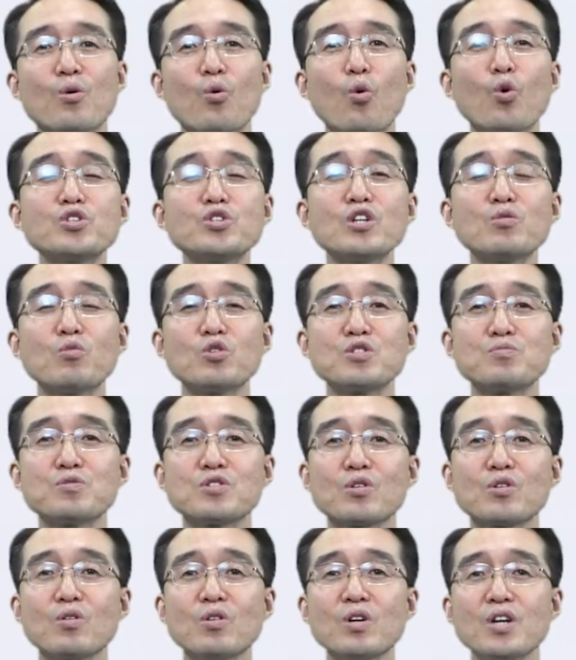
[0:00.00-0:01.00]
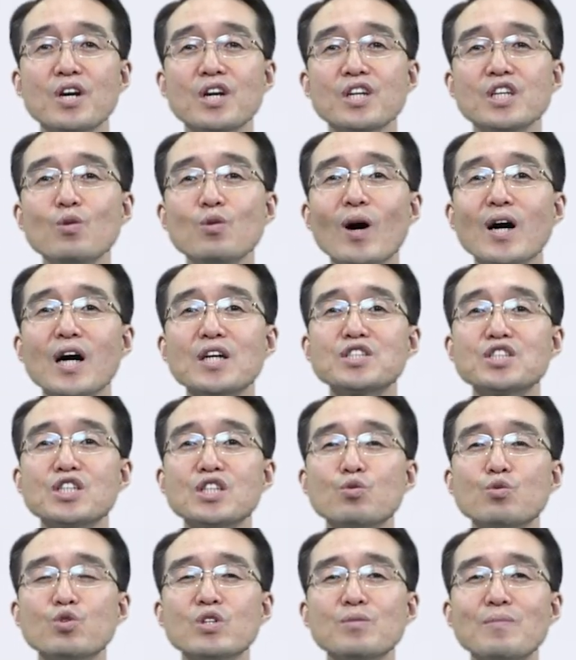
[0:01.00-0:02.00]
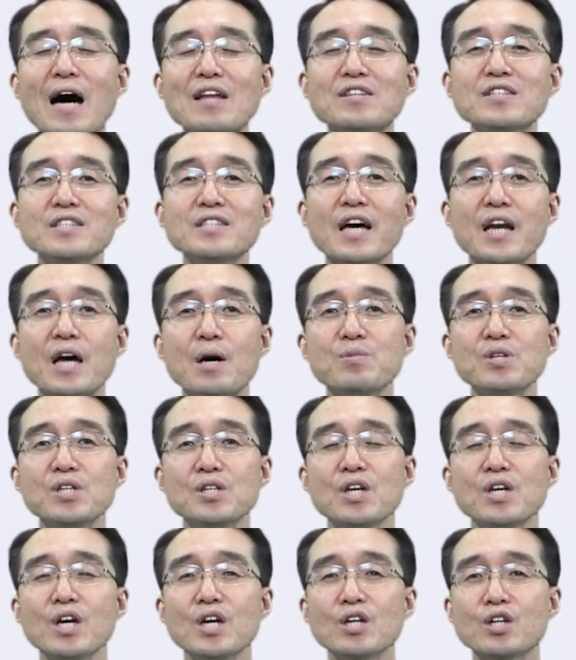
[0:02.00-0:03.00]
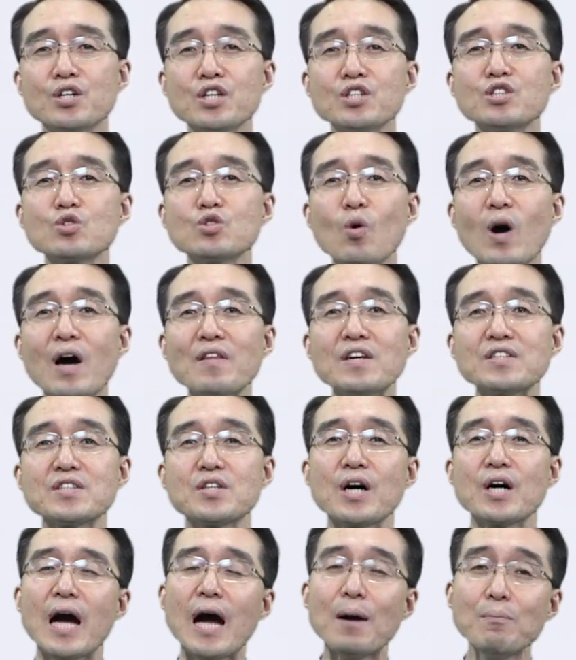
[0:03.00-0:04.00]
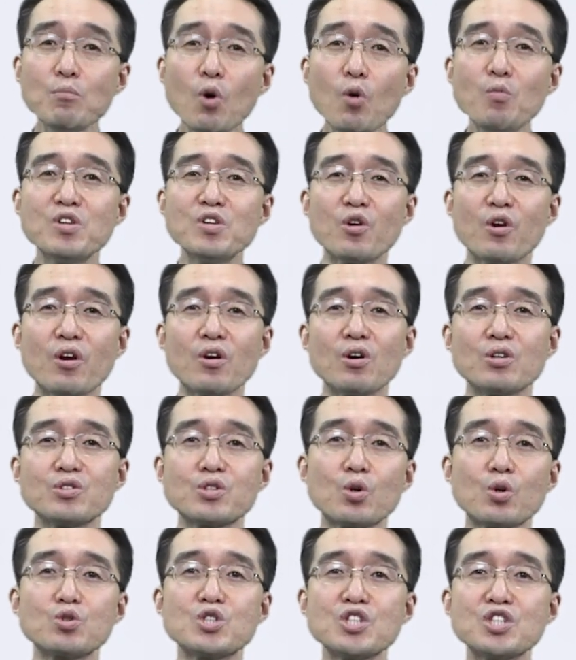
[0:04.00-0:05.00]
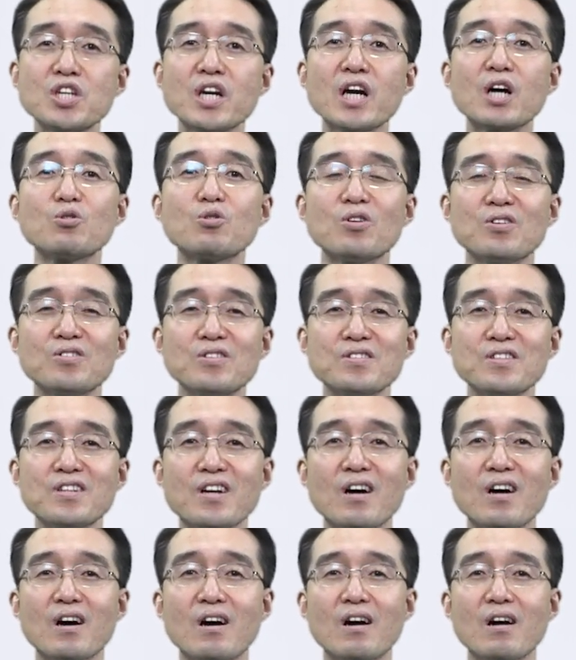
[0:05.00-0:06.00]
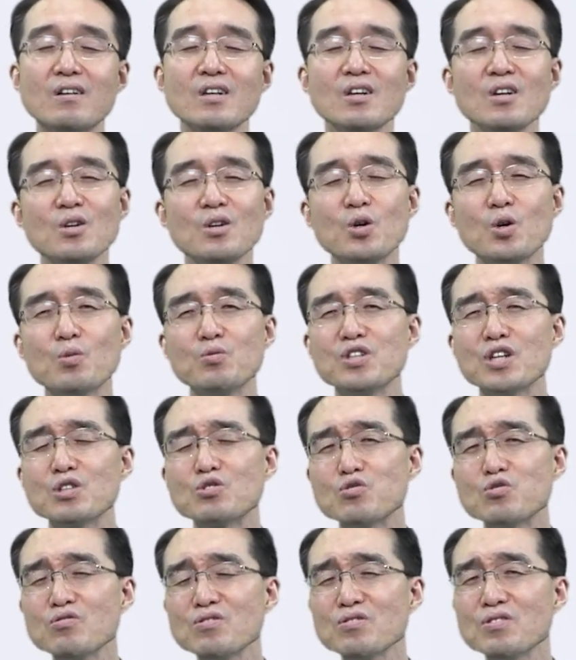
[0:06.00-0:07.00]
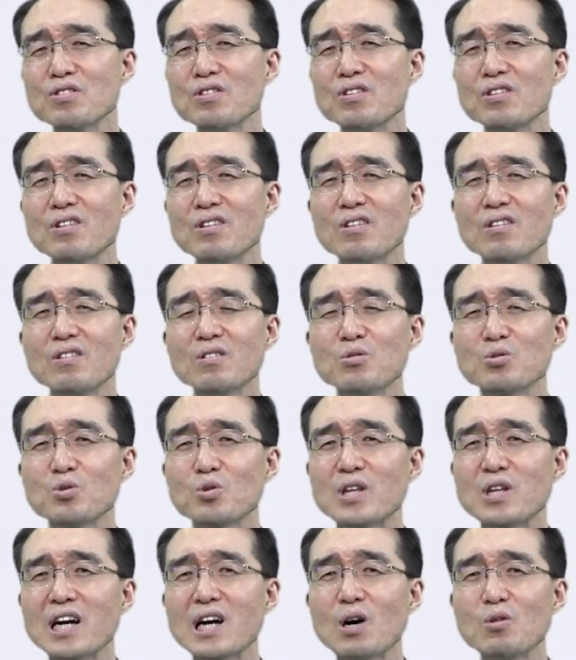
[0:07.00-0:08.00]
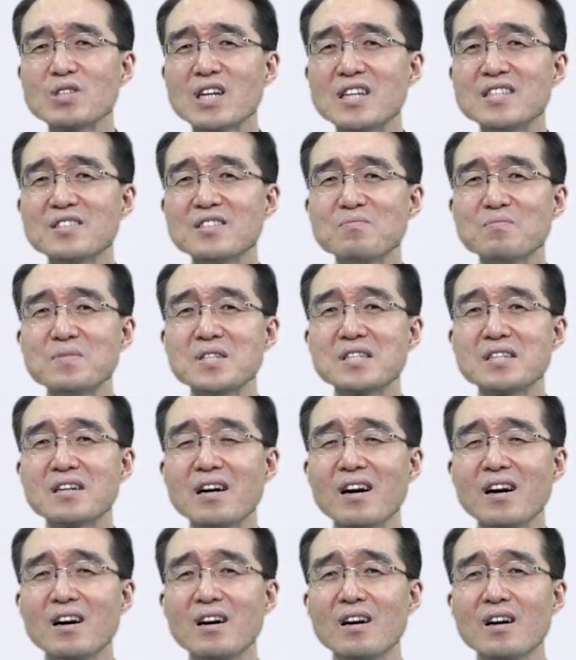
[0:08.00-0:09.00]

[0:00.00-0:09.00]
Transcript: 5절 보십시오. 이와 같이 우리 많은 사람이 그리스도 안에서 한 몸이 되어 서로 지체가 되었느니라. 여러분 이게 충격으로 다가오지 않습니까?